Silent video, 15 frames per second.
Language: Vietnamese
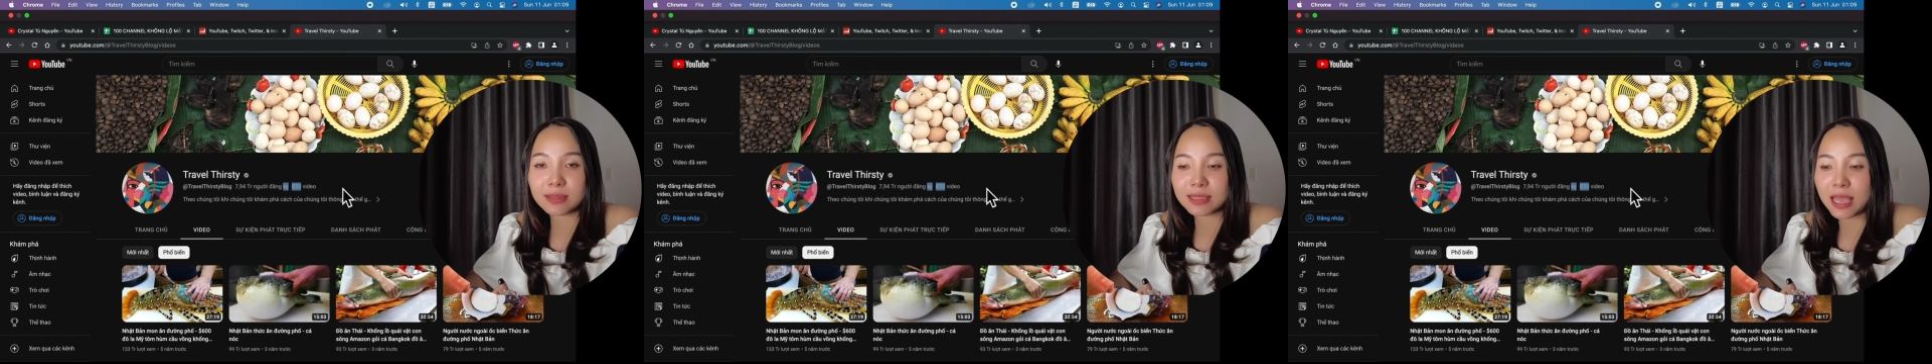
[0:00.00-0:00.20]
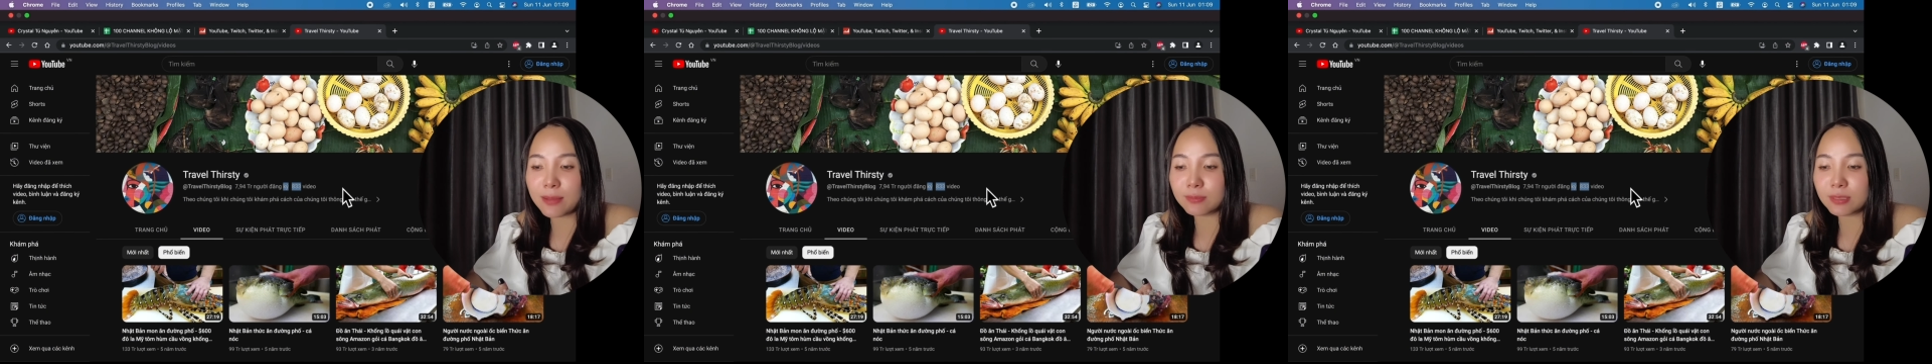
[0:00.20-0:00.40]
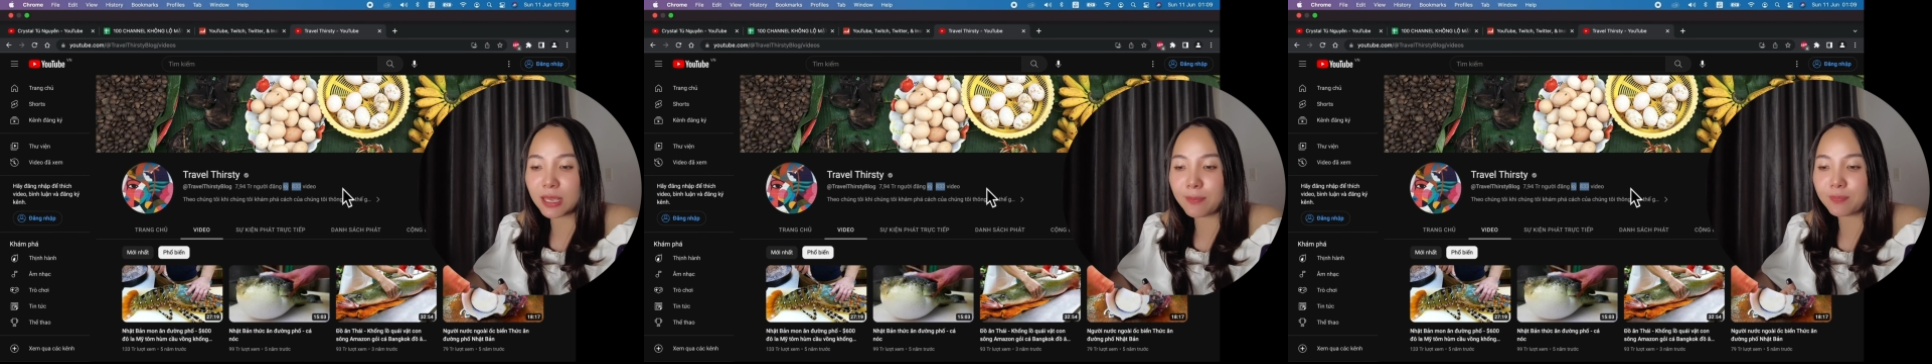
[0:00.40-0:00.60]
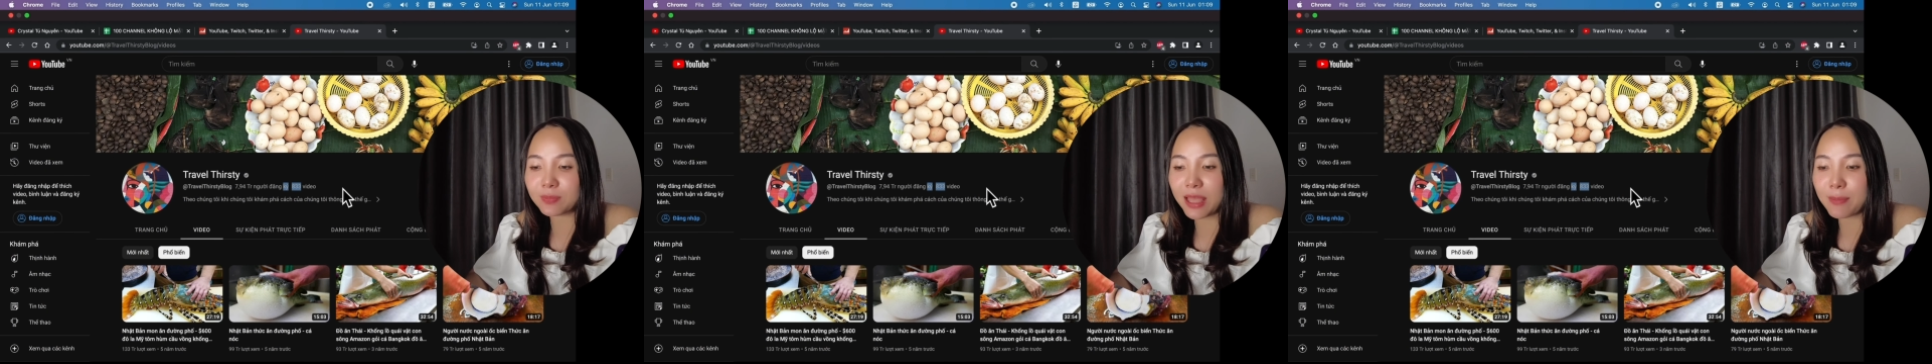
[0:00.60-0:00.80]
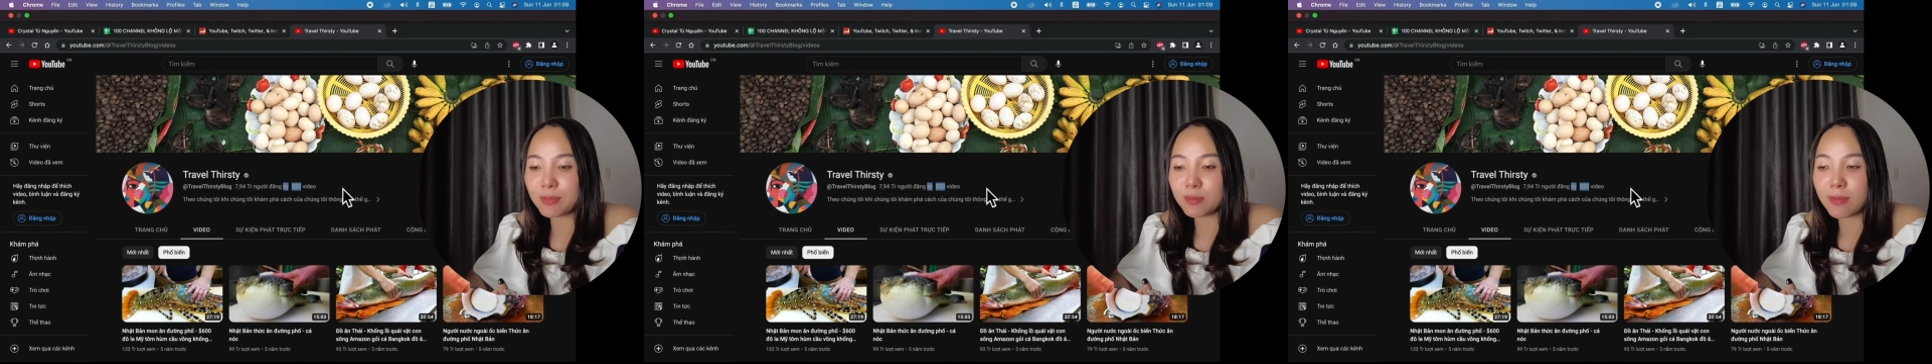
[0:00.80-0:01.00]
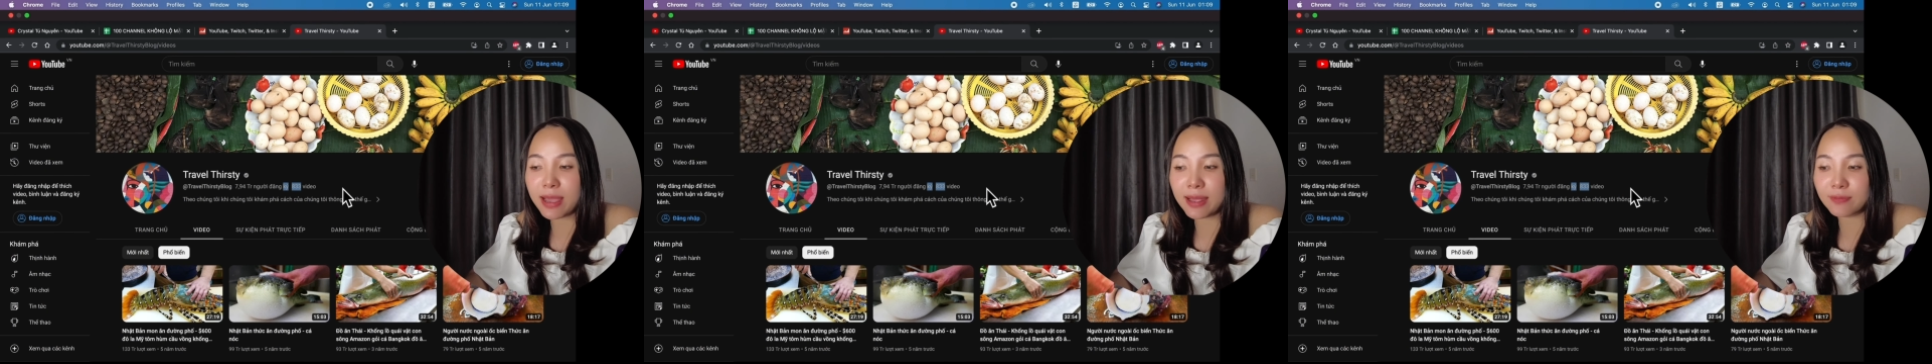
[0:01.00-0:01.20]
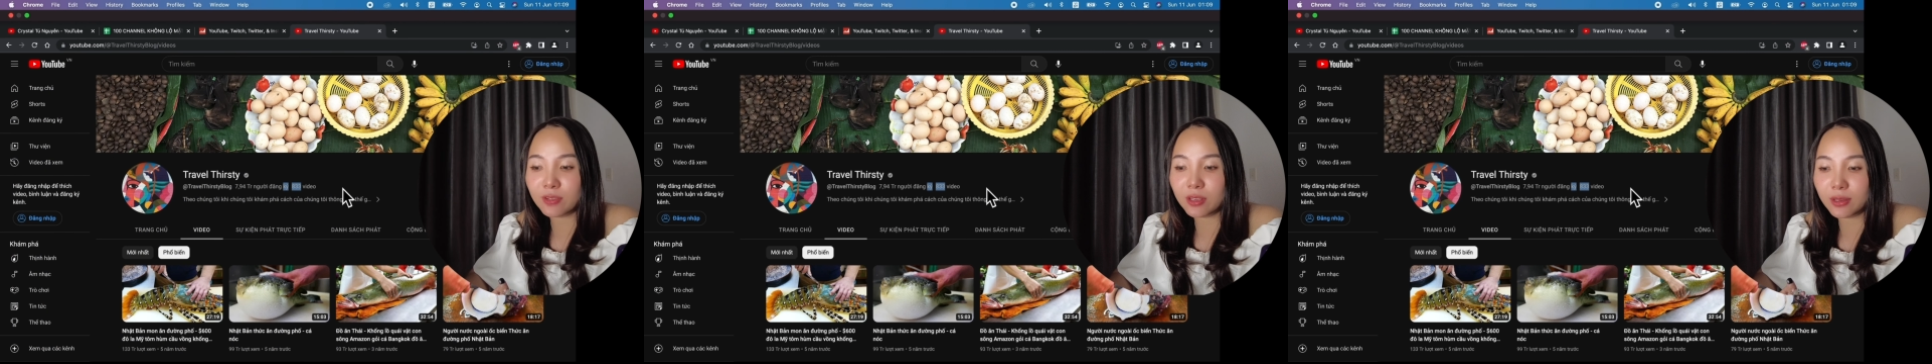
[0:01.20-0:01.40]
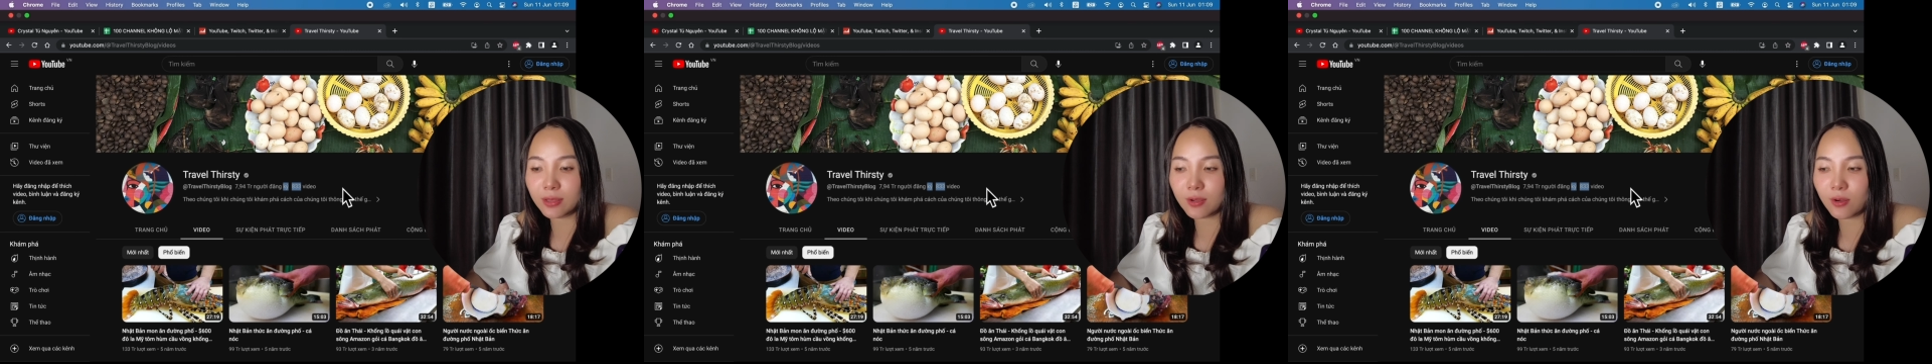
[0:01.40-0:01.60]
Tám trăm tám mươi ba
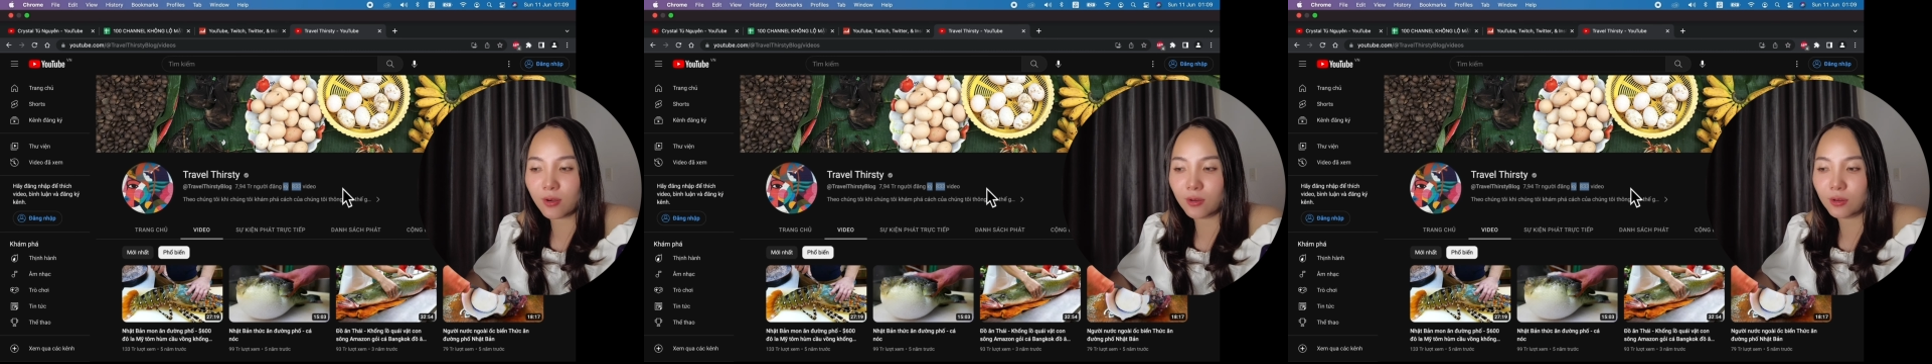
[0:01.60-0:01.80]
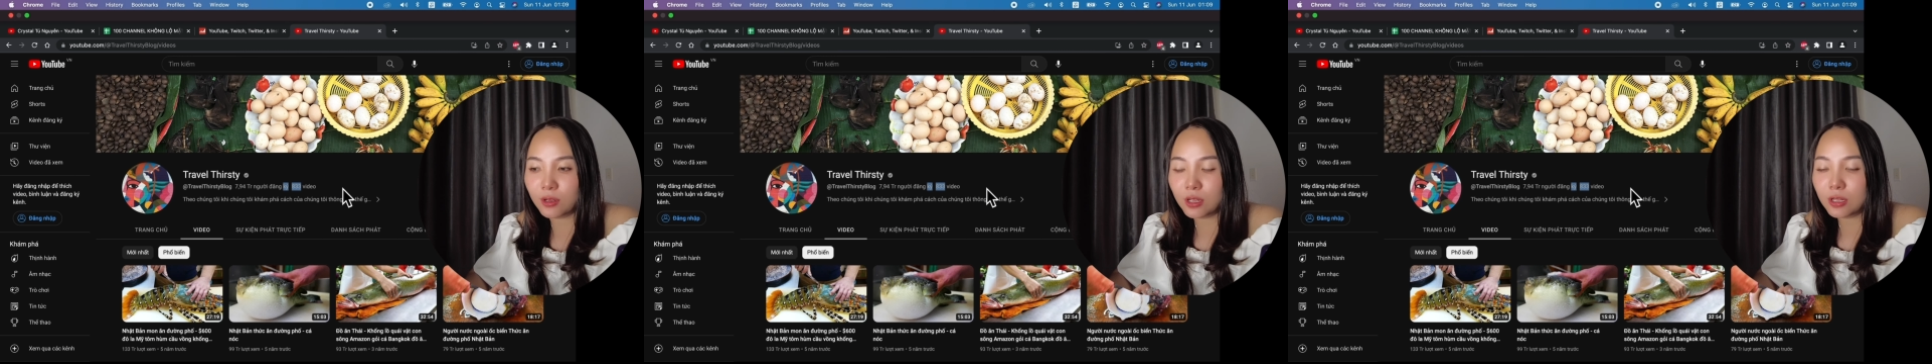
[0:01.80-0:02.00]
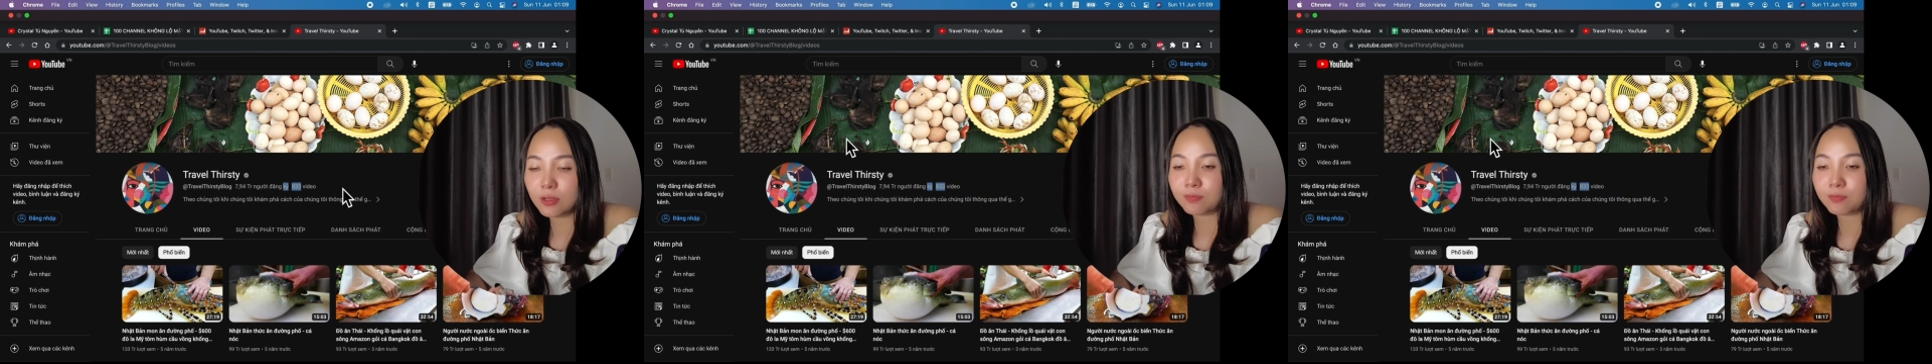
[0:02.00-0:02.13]
video,